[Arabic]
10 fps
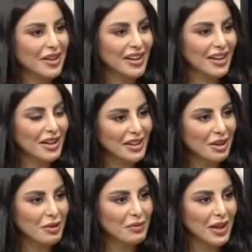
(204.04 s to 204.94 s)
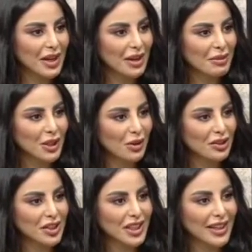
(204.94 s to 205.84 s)
مرة اليوم
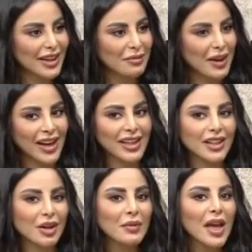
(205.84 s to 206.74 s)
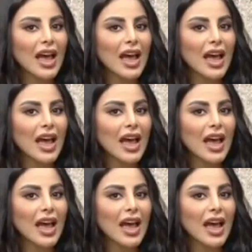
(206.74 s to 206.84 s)
بتواجدك معي اليوم